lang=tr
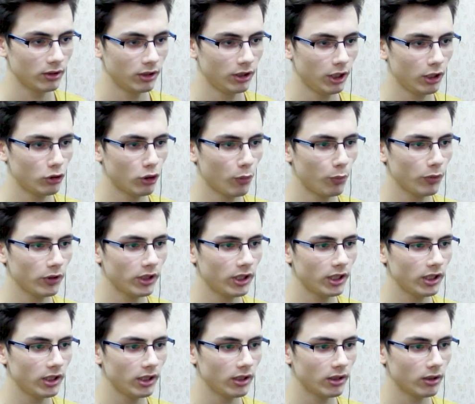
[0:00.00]
Niye topuk
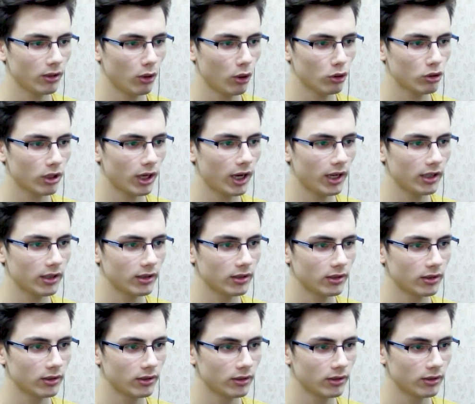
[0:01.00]
giydin? Öç karı.
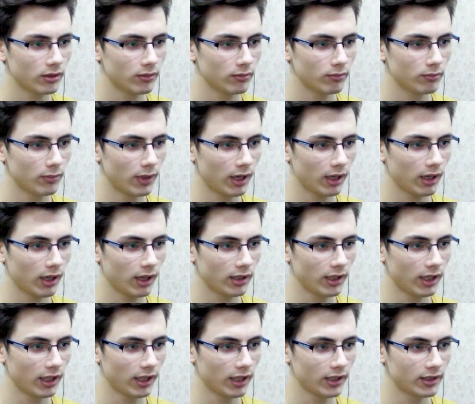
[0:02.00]
Bax
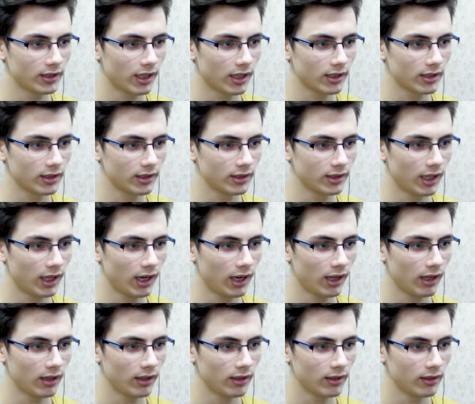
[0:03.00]
ya dengesi sarsıldı çala.